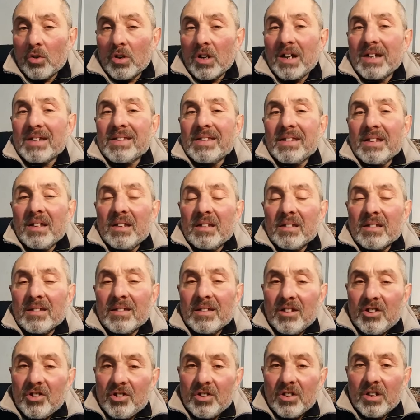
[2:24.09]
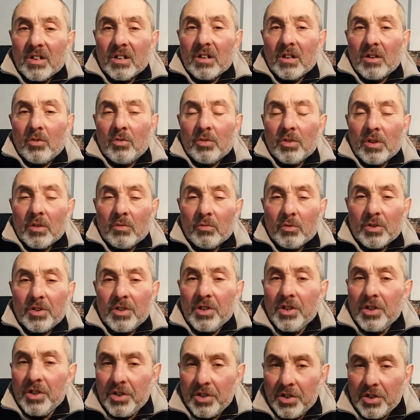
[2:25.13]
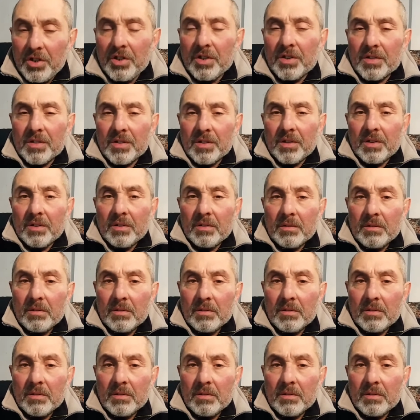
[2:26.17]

косноязычный, какой-то вот неинтересный.